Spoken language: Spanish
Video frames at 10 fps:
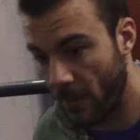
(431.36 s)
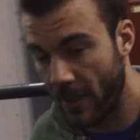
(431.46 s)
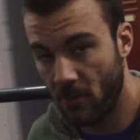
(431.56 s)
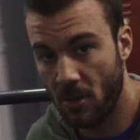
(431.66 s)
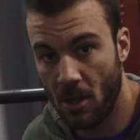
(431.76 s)
una
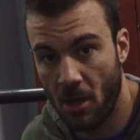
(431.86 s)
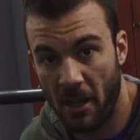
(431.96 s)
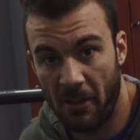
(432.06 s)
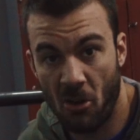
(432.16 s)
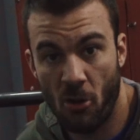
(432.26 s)
mano.
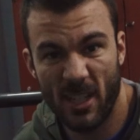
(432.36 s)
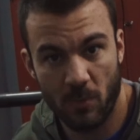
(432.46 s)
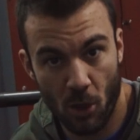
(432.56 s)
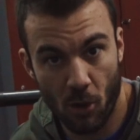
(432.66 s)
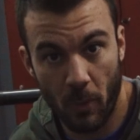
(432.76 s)
No
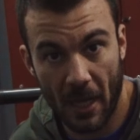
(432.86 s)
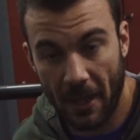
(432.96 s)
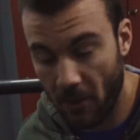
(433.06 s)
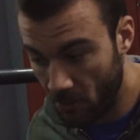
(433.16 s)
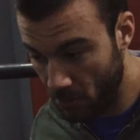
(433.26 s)
es muy
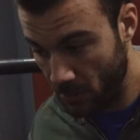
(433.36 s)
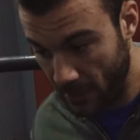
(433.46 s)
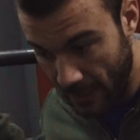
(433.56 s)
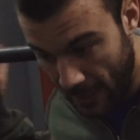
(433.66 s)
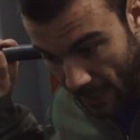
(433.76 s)
complicado
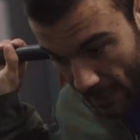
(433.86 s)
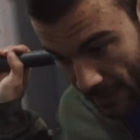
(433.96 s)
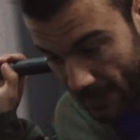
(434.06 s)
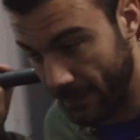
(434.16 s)
de,